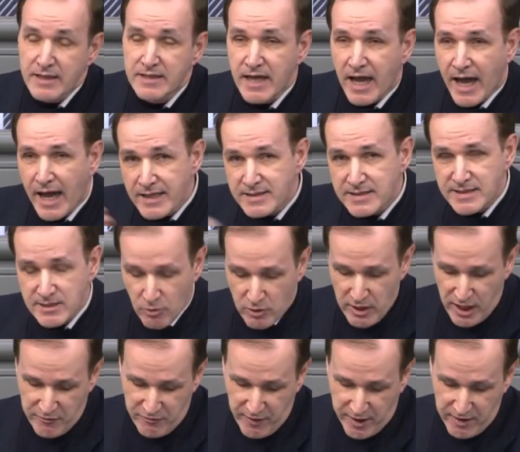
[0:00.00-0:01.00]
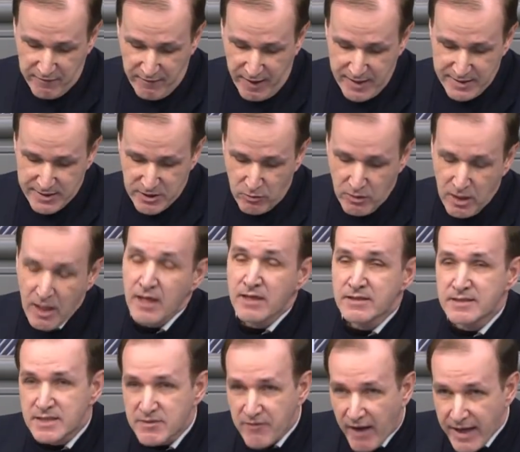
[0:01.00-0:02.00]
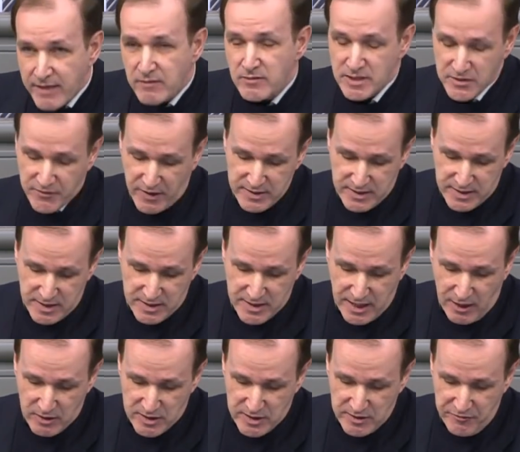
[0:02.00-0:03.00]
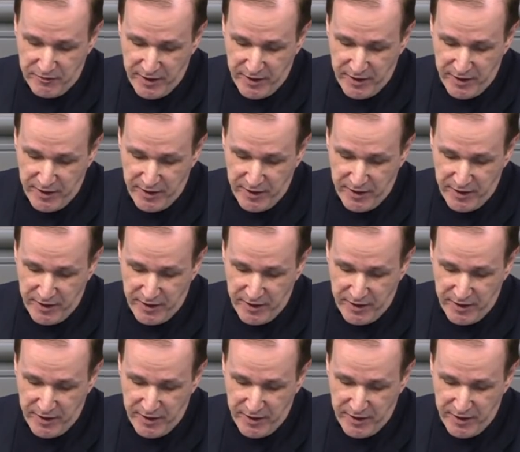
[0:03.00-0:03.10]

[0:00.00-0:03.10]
1300 Vergewaltigungen, 22.000